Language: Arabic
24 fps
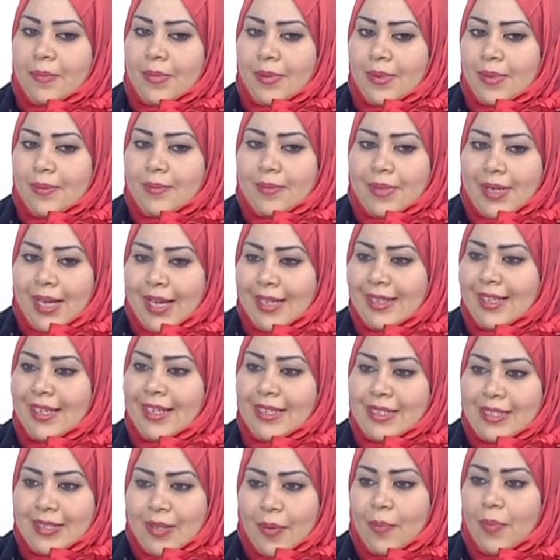بنحتاج
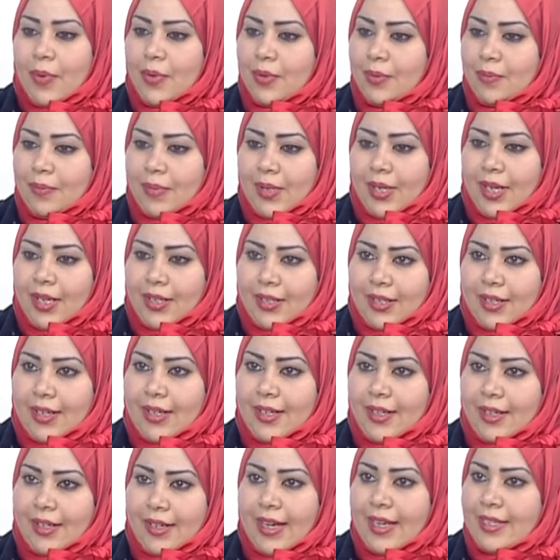استنباط
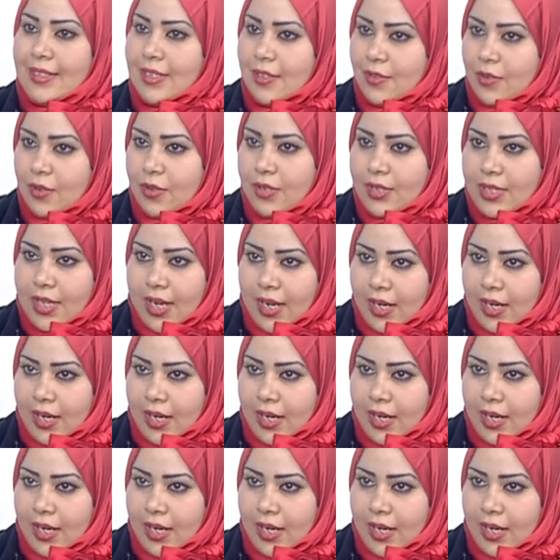بنحتاج اكسسوارز